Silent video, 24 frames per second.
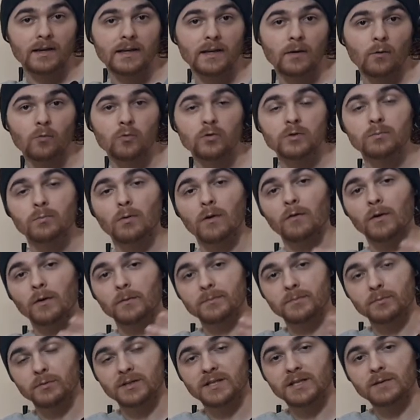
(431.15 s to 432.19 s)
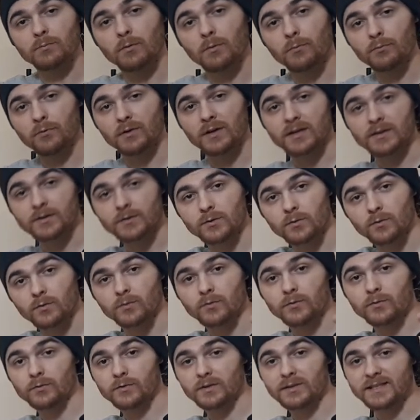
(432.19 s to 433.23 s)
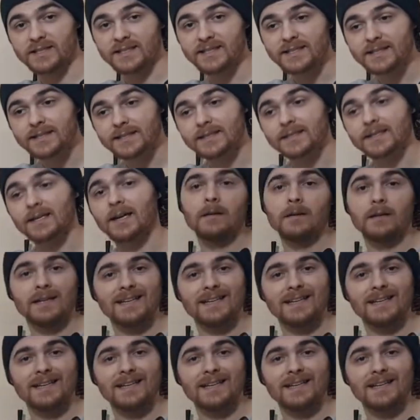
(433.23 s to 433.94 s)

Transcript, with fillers: nez rouges pour avoir une petite population de 10.